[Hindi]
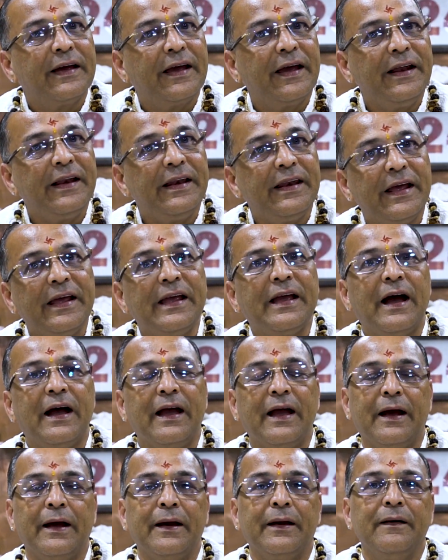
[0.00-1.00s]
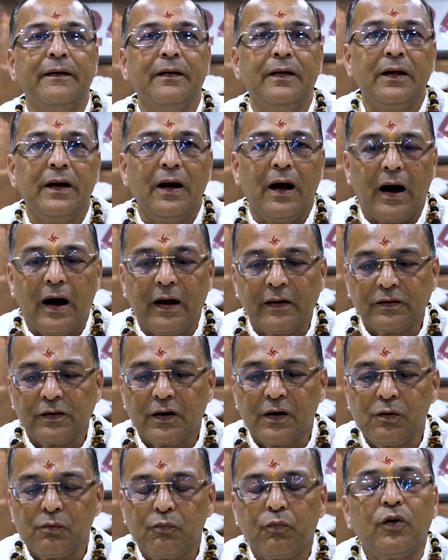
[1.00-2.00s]
कि नहीं आया है
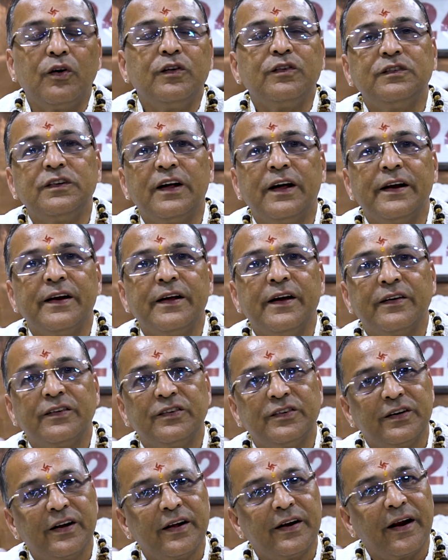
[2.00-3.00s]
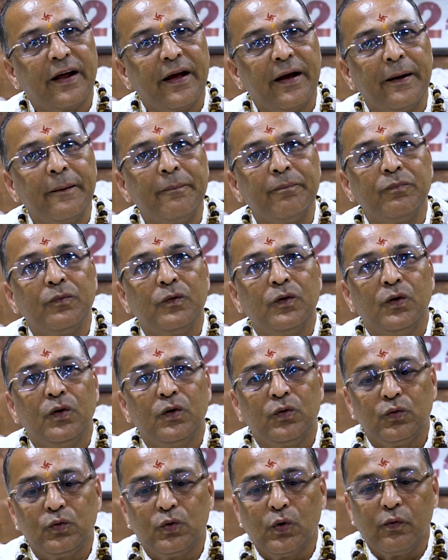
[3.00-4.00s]
आजकल बहुत सारे यंगस्टर हैं
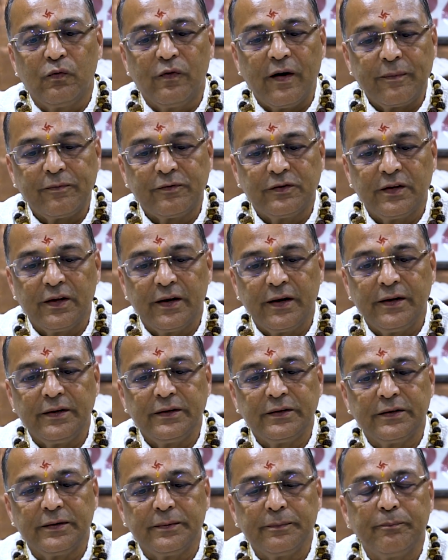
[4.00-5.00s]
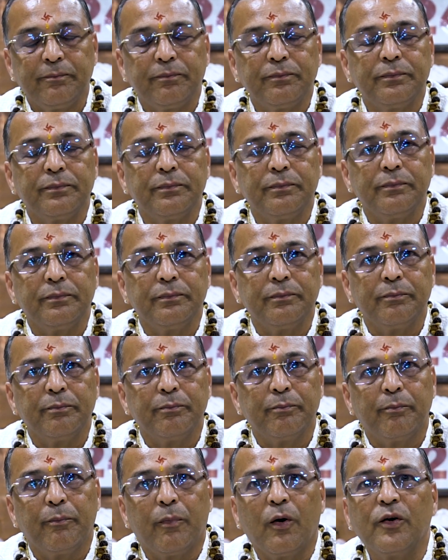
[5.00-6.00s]
जो वेब सीरीज़
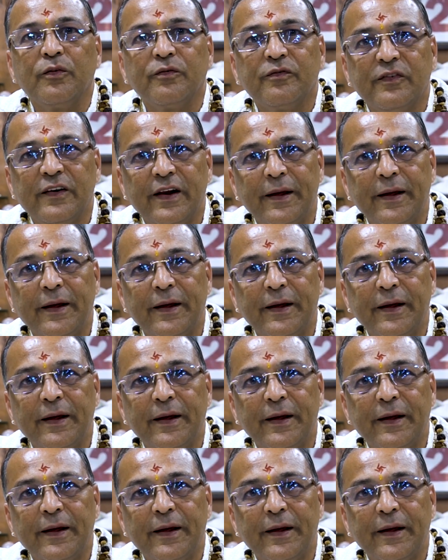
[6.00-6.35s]
पॉन